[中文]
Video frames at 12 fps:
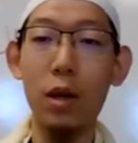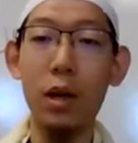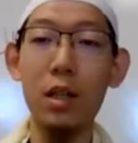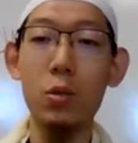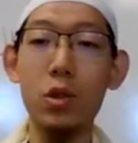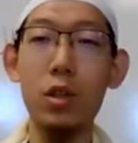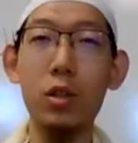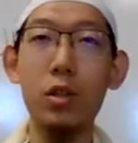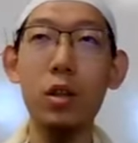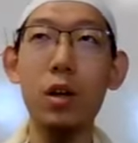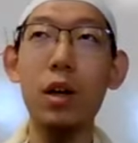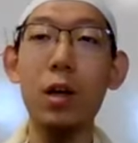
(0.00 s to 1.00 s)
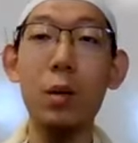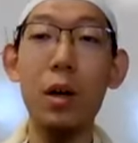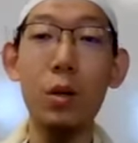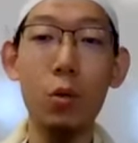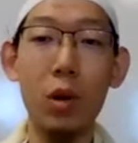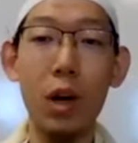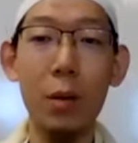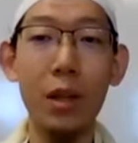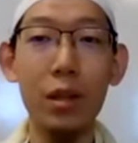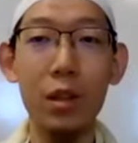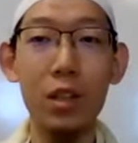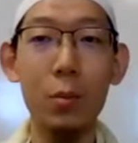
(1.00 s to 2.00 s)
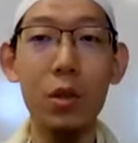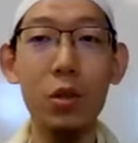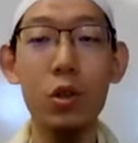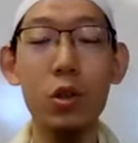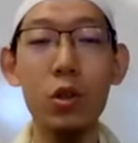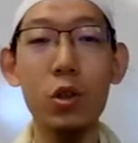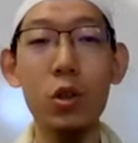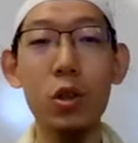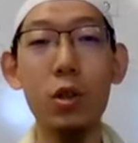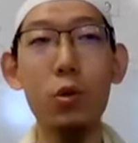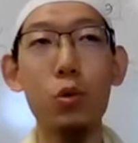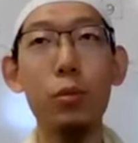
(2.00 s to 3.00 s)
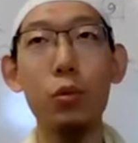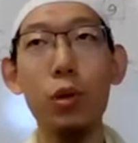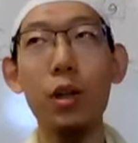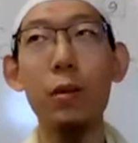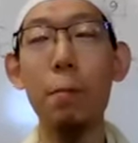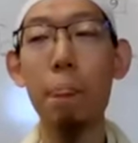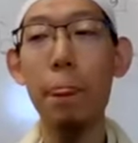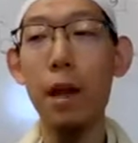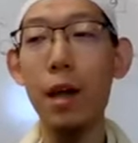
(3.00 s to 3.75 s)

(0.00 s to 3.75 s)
阿拉我就提到了哈里拜杜鲁哈曼的一些品质，人主的仆人。